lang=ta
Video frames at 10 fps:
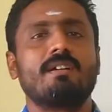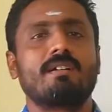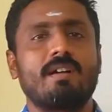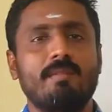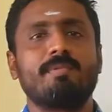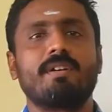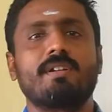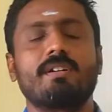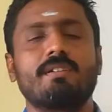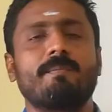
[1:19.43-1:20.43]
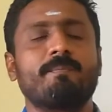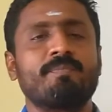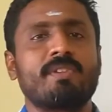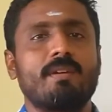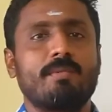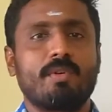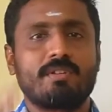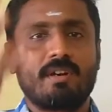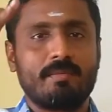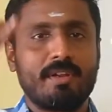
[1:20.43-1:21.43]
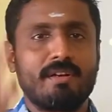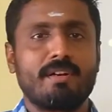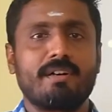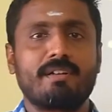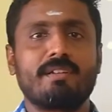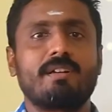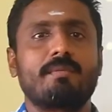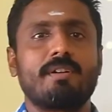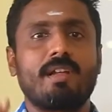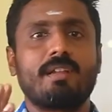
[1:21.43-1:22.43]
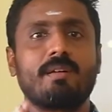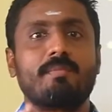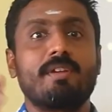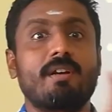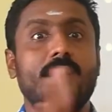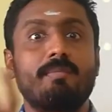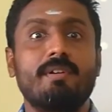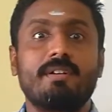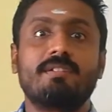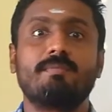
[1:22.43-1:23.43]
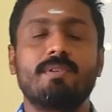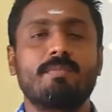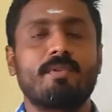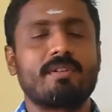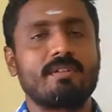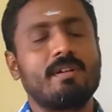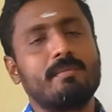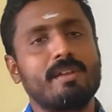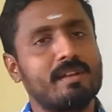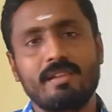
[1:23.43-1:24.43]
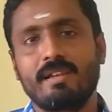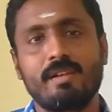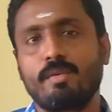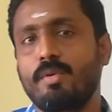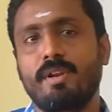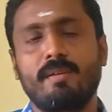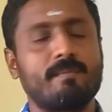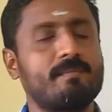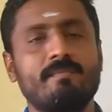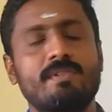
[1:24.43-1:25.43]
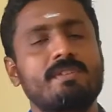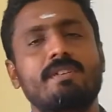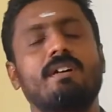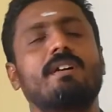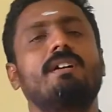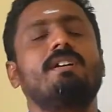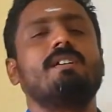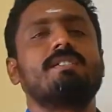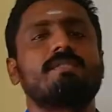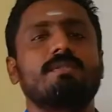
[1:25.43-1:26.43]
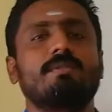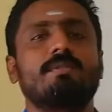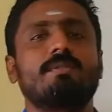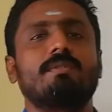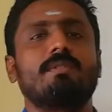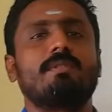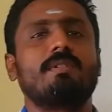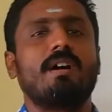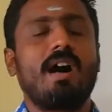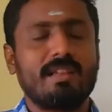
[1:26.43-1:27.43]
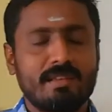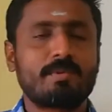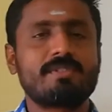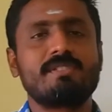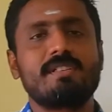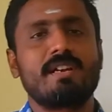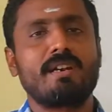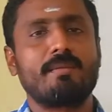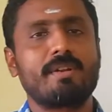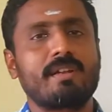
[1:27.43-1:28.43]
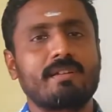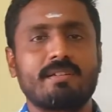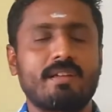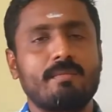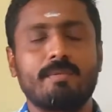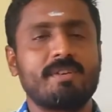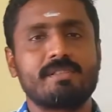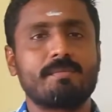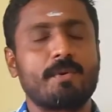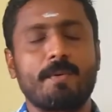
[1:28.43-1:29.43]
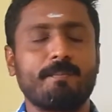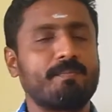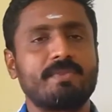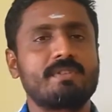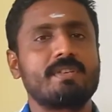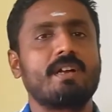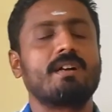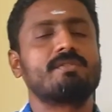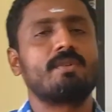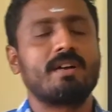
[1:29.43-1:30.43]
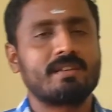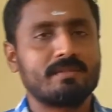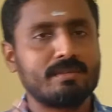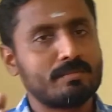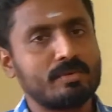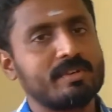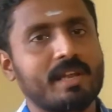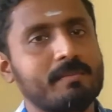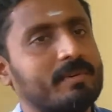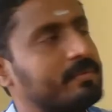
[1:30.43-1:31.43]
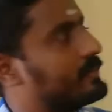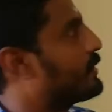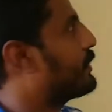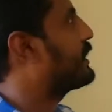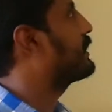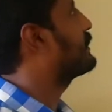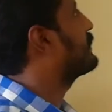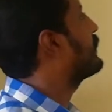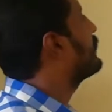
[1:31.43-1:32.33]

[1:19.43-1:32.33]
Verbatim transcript: காப்பி எடுக்கிறது இப்போ ஒருத்தர் அப்படியே நின்றுட்டு இருந்தார் அப்படின்னா அதை அப்படியே காப்பி எடுத்து இப்படி போடுறது அப்படிங்கிறது இல்லை குளோனிங் சரியா ஸோ அந்த ப்ரொசீஜர் என்ன அப்படிங்கிறத தான் நம்ம பேச போகிறோம் சரியா ஸோ அதில் வந்து மூணு டைப் ஆஃப் க்ளோனிங் இருக்குதுங்க